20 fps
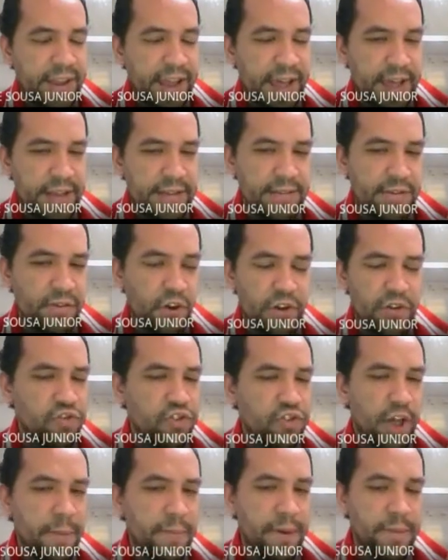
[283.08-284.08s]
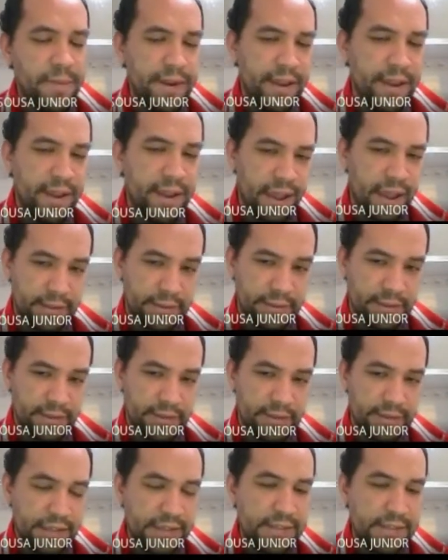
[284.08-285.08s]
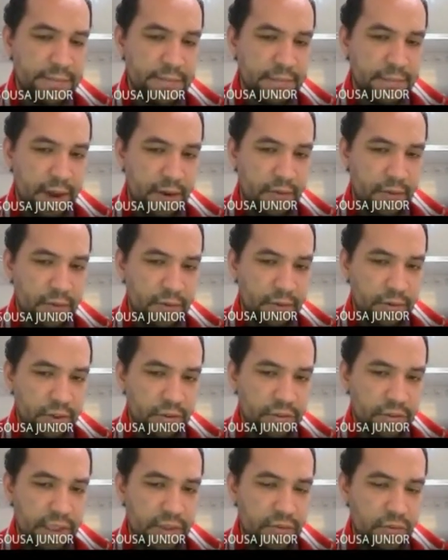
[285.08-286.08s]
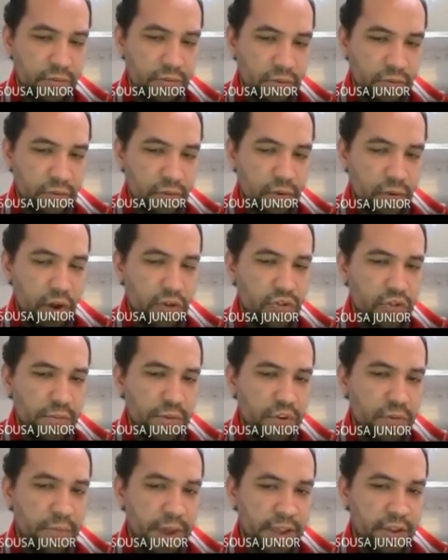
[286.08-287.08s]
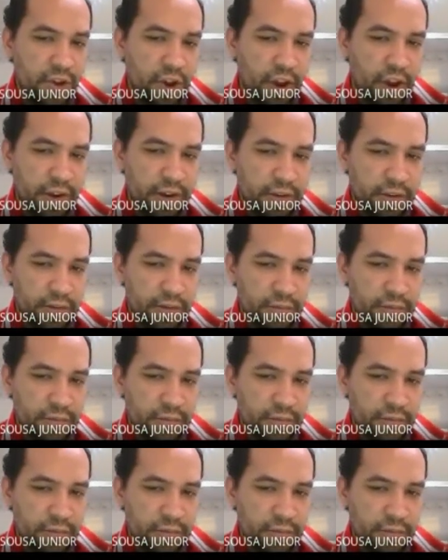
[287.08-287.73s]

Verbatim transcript: casa, eu olho só a primeira casa, decimal. Eu tenho qual o número maior?